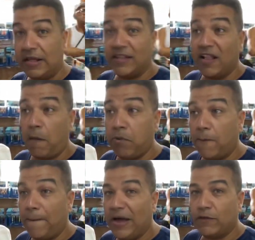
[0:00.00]
tá lá
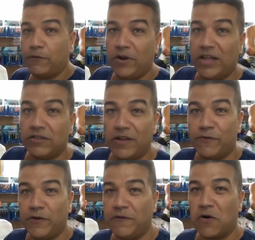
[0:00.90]
preocupado, vou olhar no
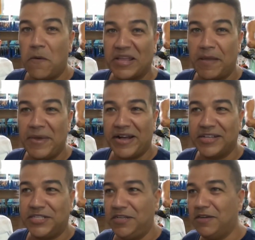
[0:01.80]
telefone ver como é que tá minha
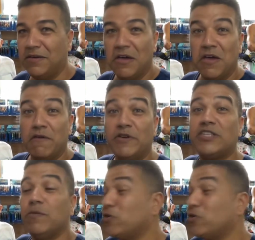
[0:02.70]
casinha, ver se